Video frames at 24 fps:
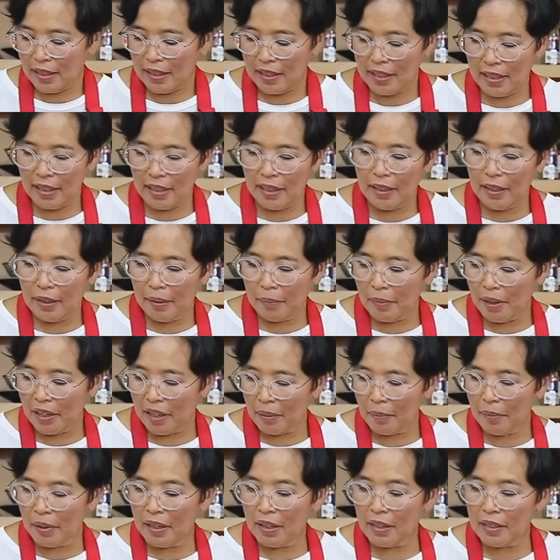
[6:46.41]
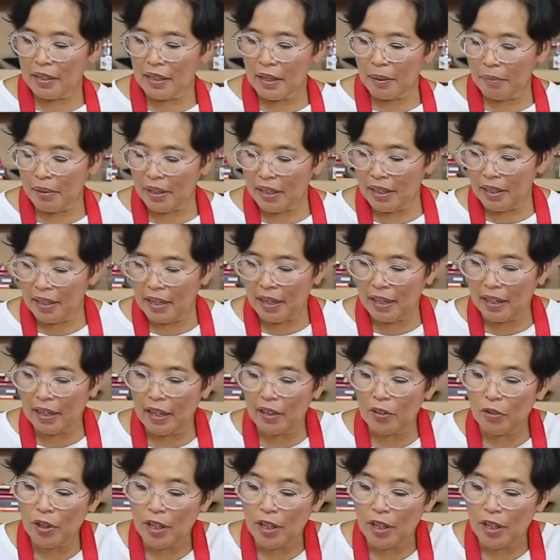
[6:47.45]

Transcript: Jadi bagaimana saya menghidangkan?